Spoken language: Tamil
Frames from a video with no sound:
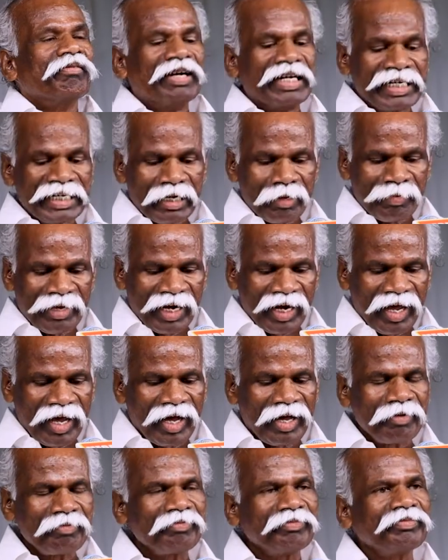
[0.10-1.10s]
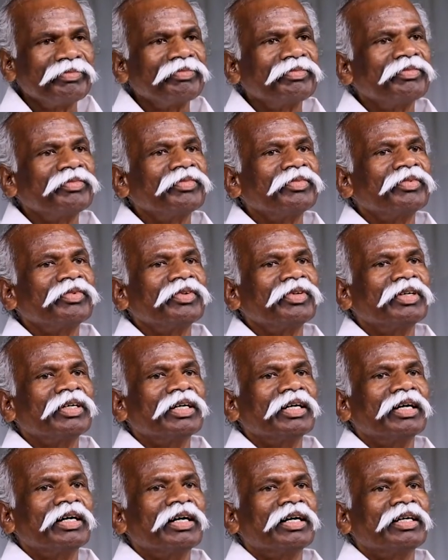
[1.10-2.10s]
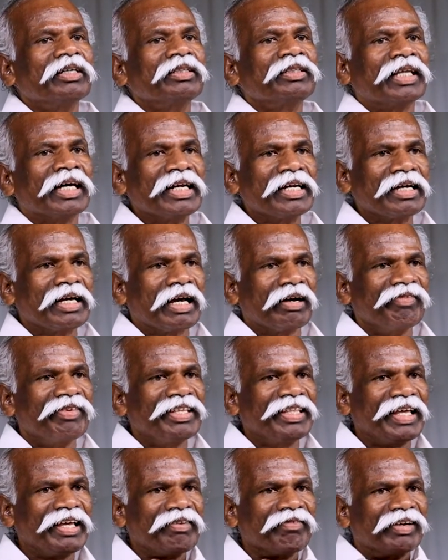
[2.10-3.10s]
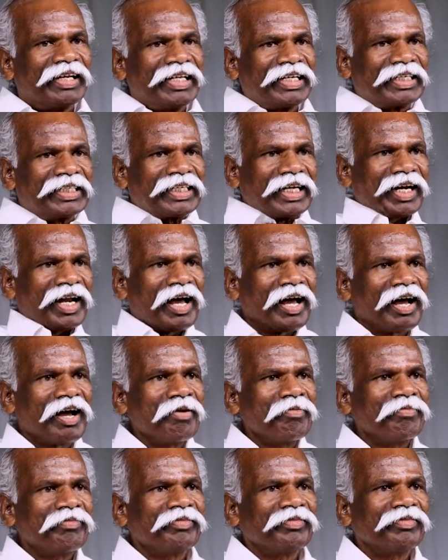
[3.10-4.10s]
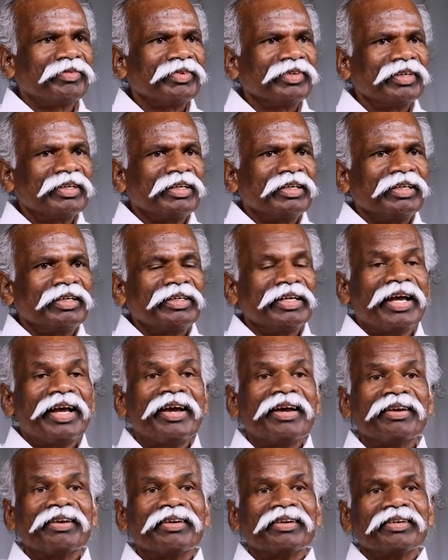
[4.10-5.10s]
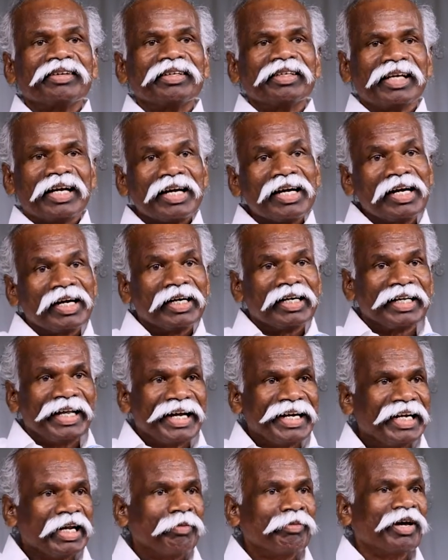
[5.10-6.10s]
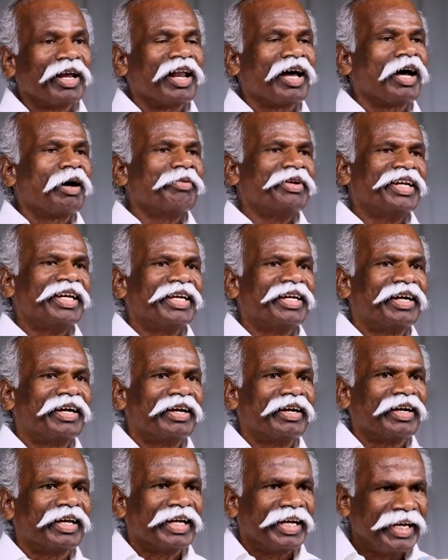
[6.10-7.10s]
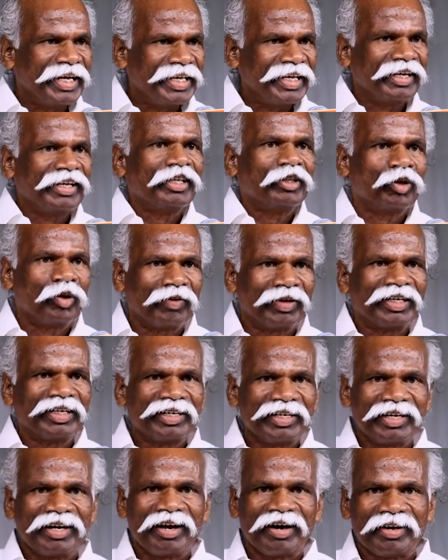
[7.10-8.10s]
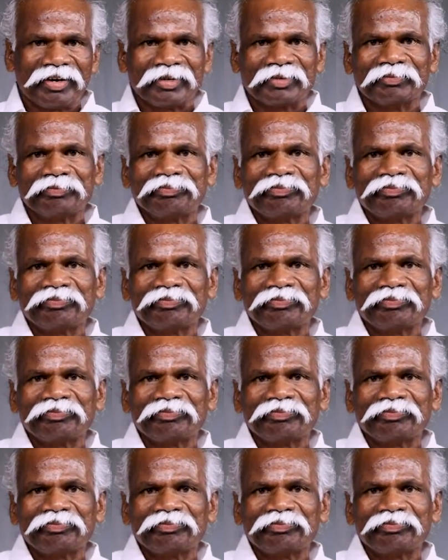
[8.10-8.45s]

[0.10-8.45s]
வண்ணமெலாம் தன் கவிதை வரிகளெல்லாம் ஏன் எங்கள் எண்ணமெல்லாம் இனிக்கின்ற இனியன் இதோ வருகின்றார்